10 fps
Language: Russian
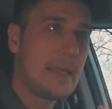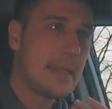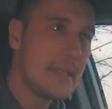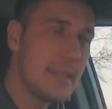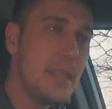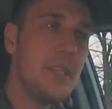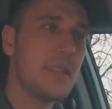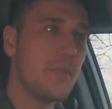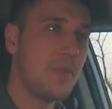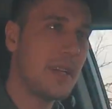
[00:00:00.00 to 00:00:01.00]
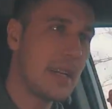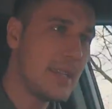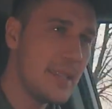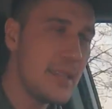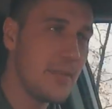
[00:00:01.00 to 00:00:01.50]
Ты садишься в
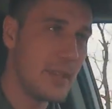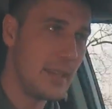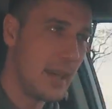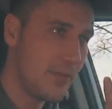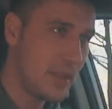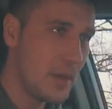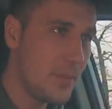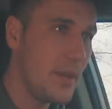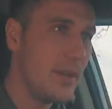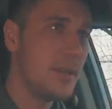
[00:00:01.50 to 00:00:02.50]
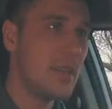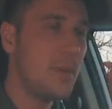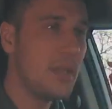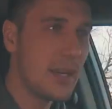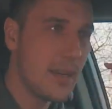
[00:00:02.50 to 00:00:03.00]
красивый автомобиль,
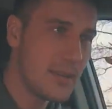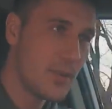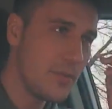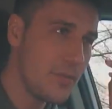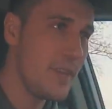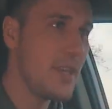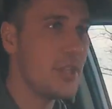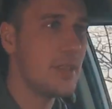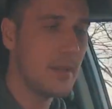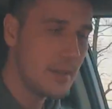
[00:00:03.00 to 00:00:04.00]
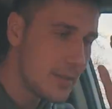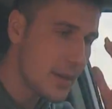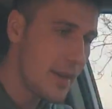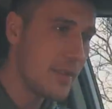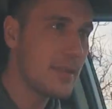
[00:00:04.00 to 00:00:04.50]
тебе нравится он внешне,
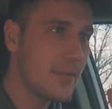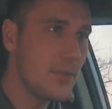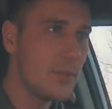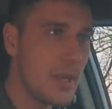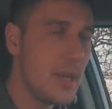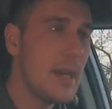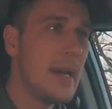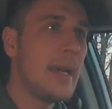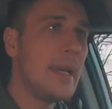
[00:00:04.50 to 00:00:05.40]
нравится внутри,